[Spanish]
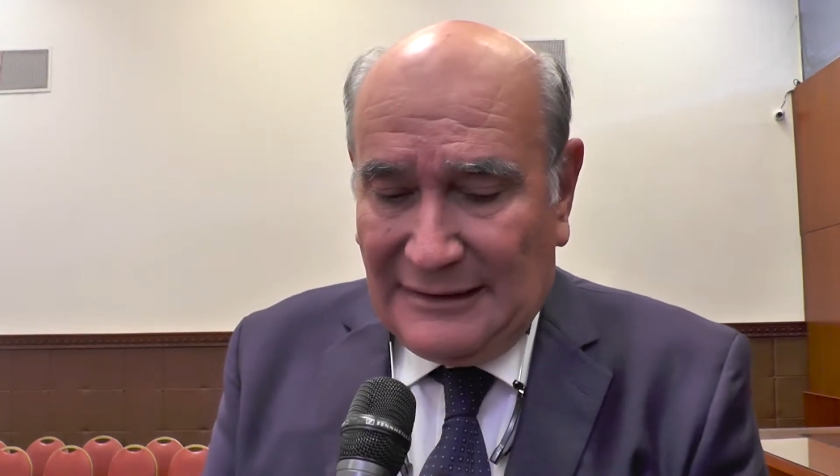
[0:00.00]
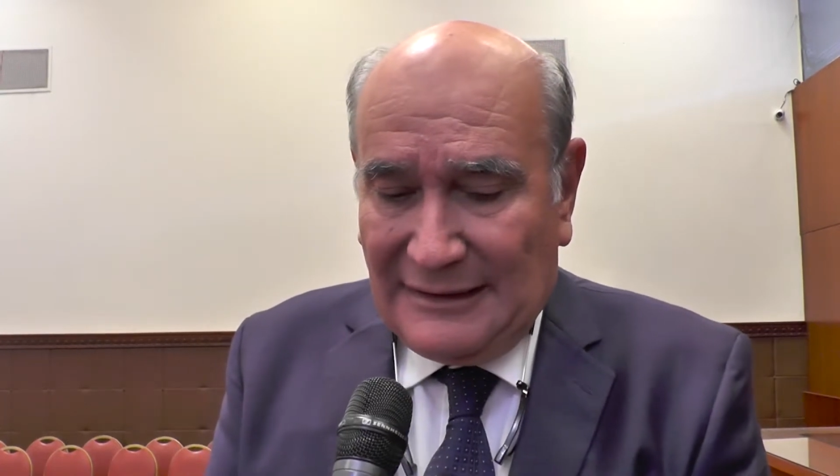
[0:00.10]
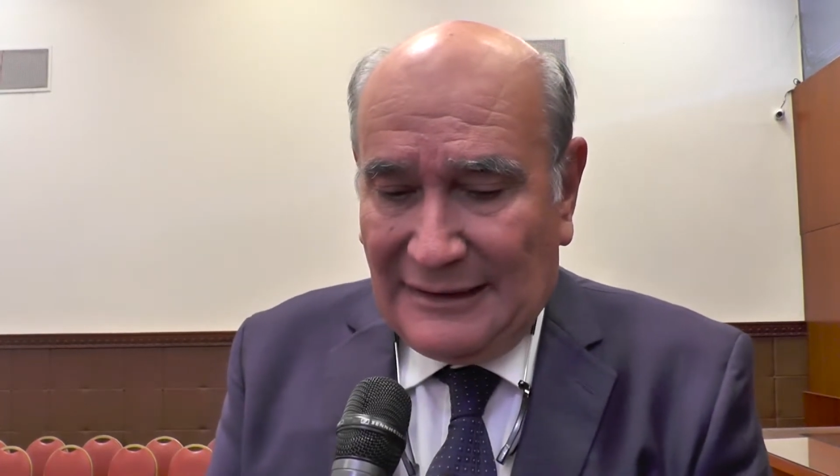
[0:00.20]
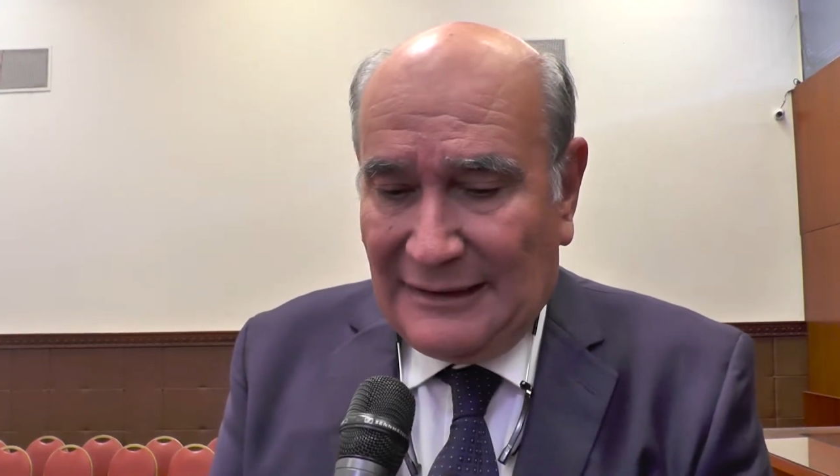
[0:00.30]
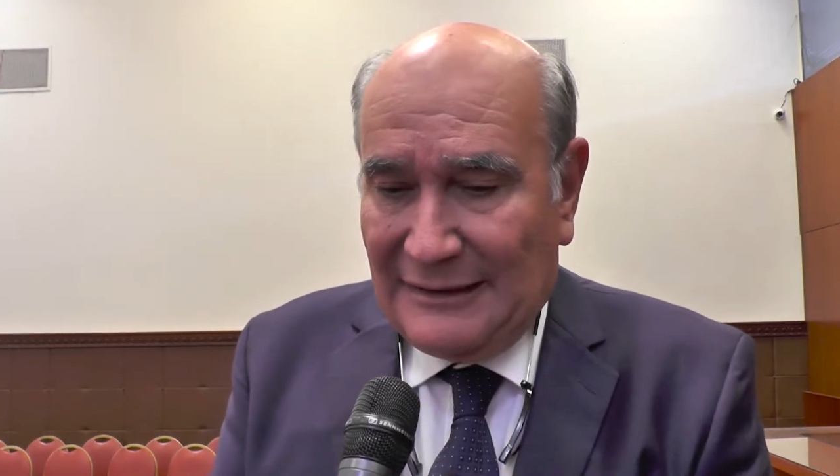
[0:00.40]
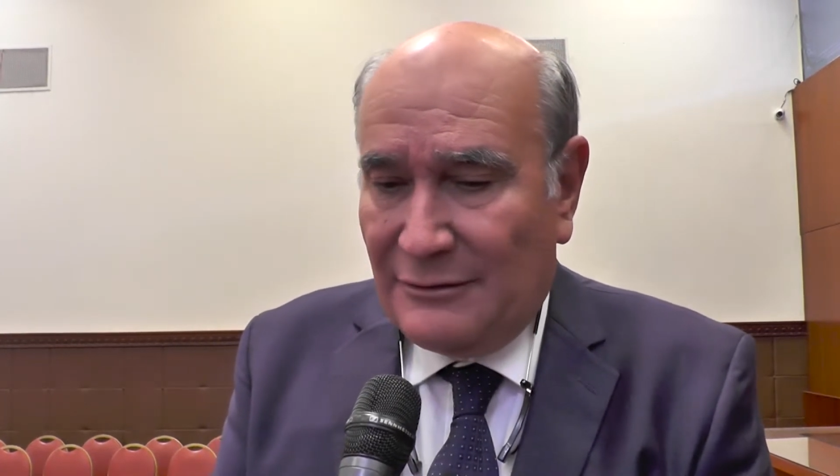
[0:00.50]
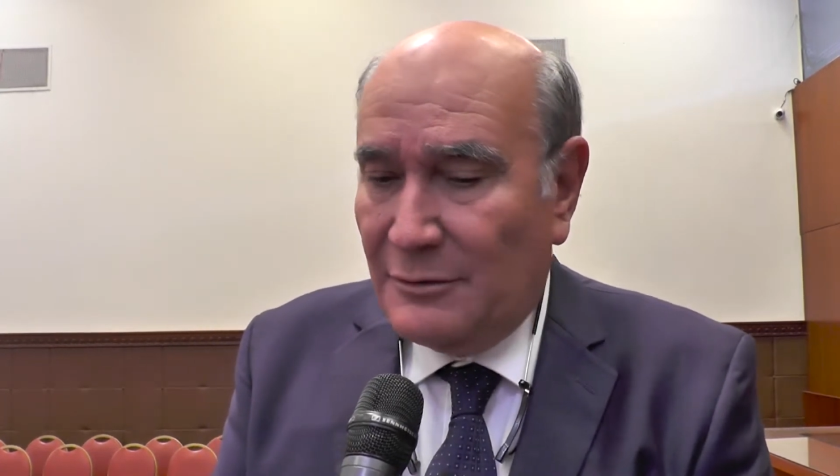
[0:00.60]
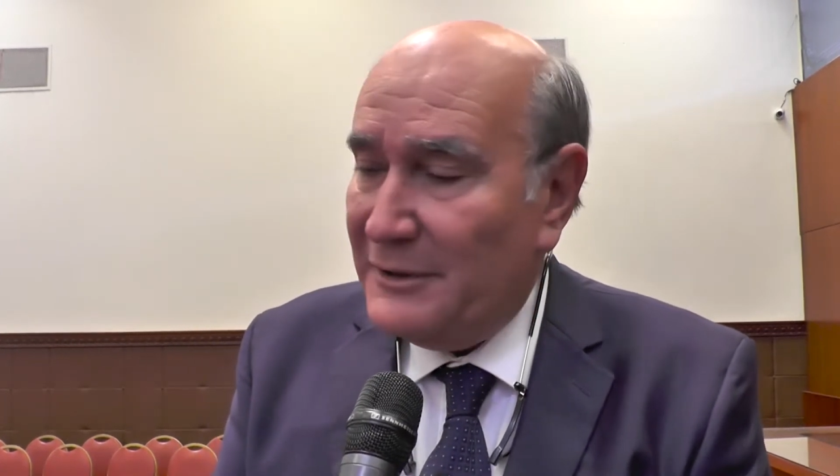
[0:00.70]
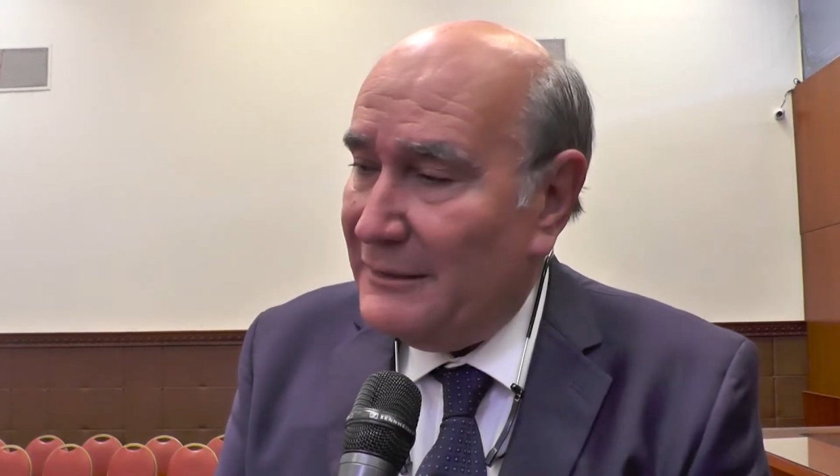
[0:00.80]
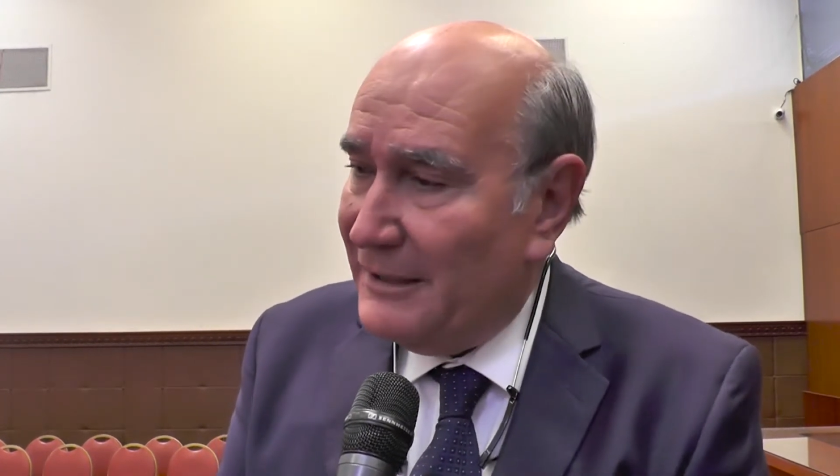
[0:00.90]
que
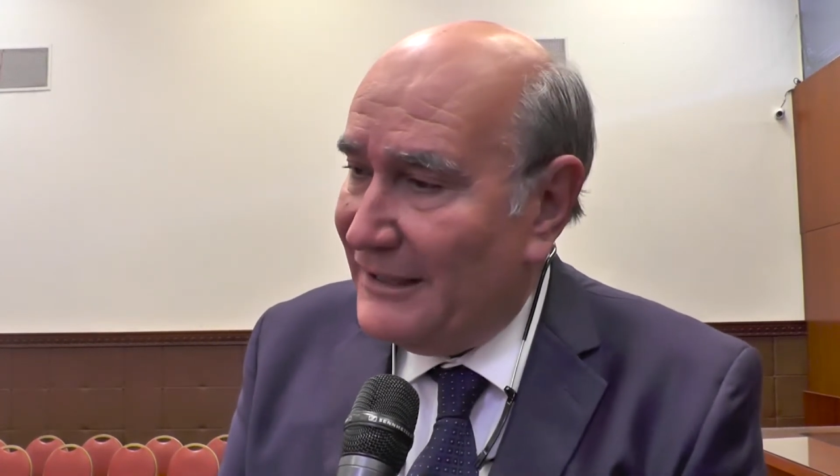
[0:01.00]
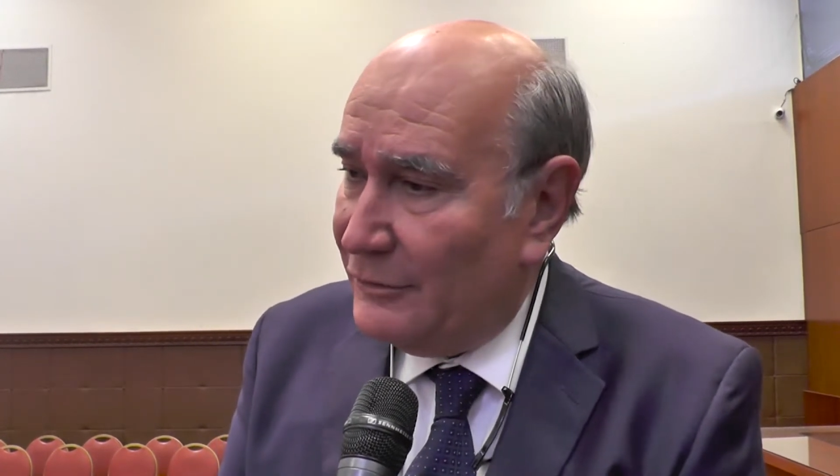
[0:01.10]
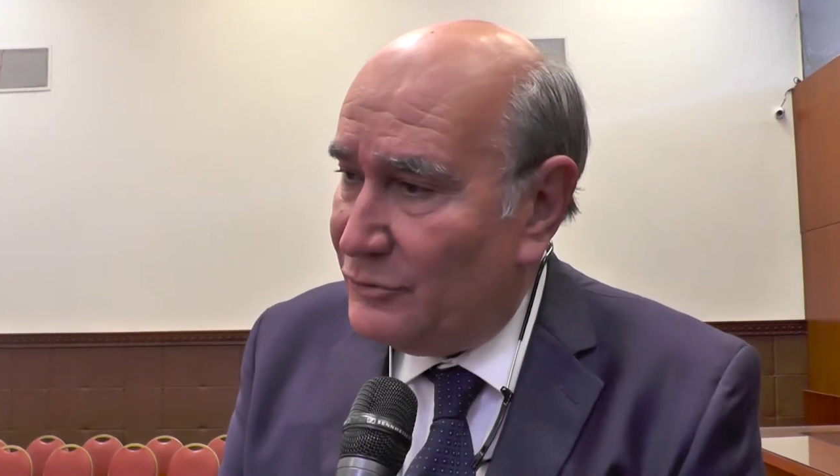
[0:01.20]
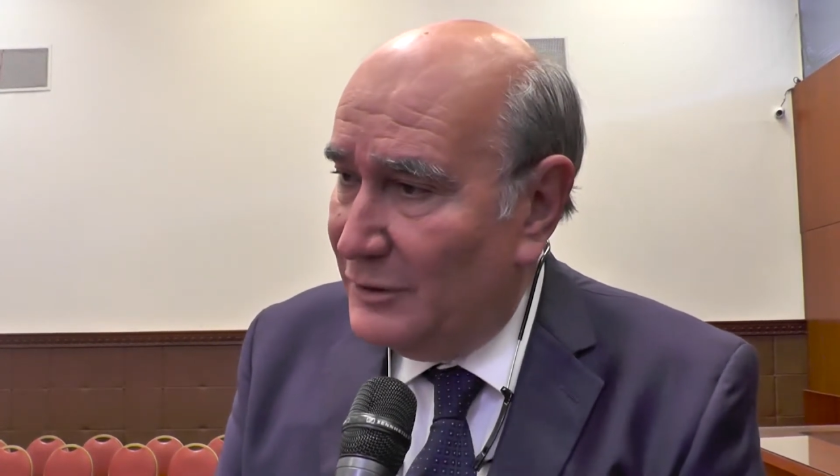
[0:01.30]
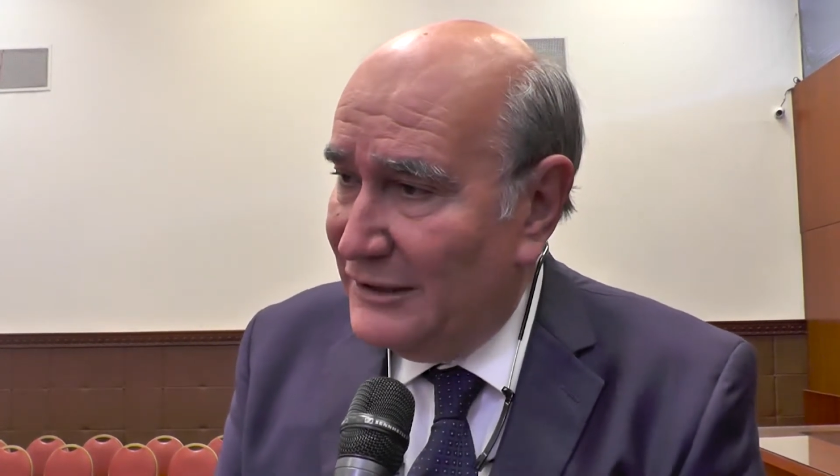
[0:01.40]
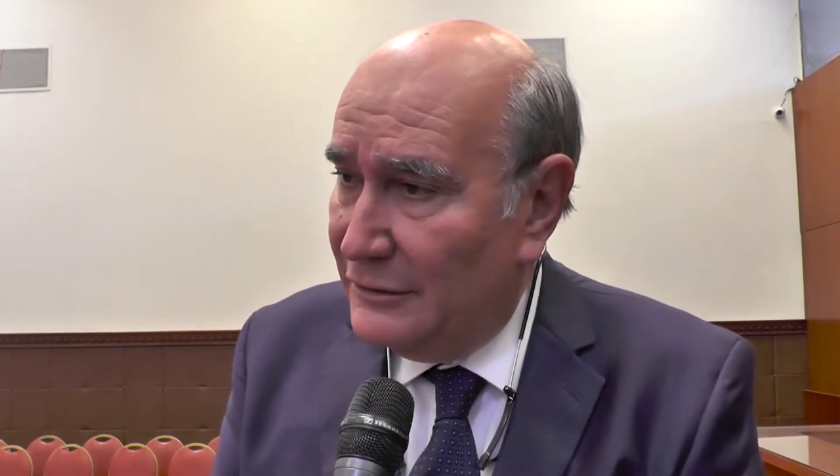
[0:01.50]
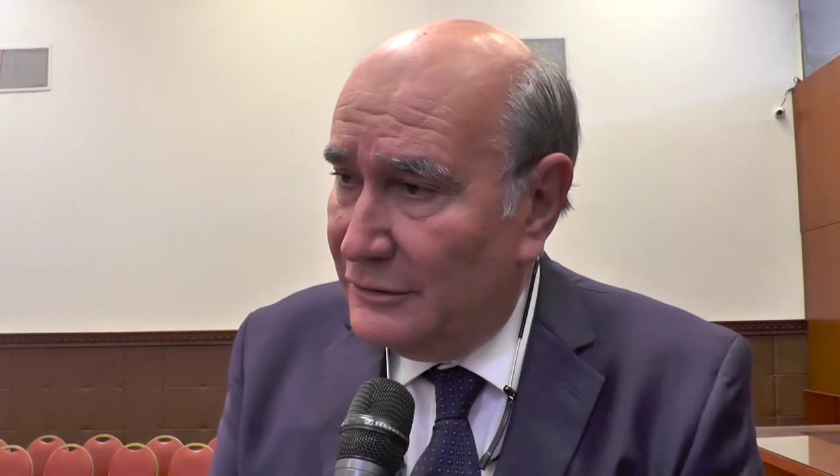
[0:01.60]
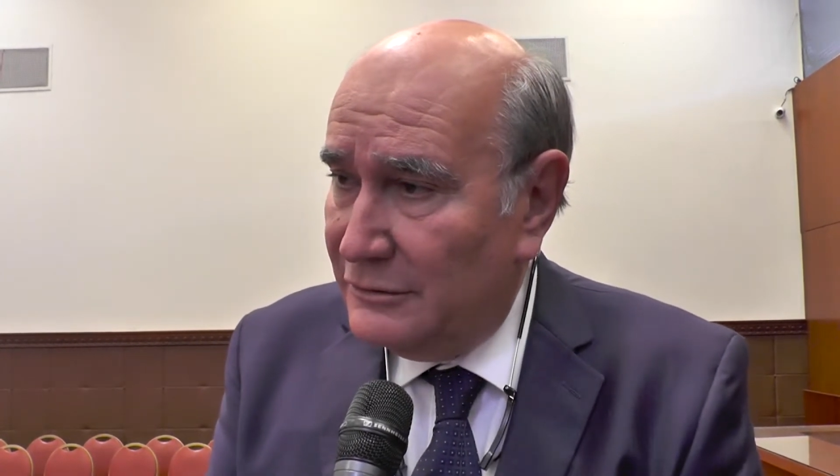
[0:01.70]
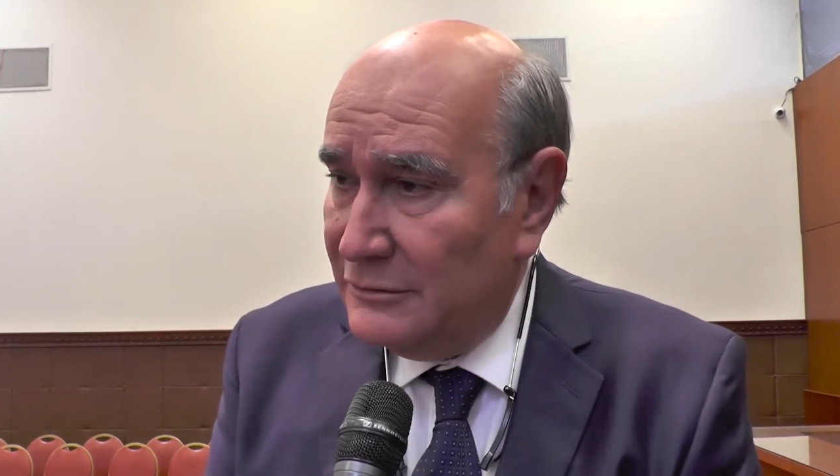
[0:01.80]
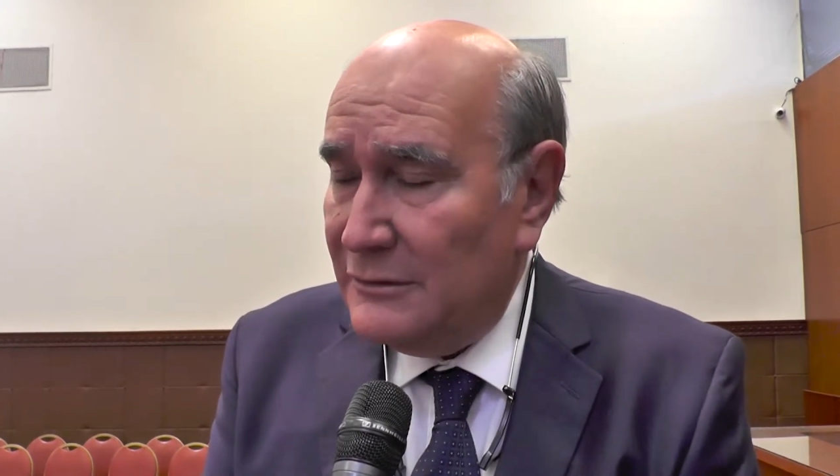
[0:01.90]
no pueden pagar los sueldos,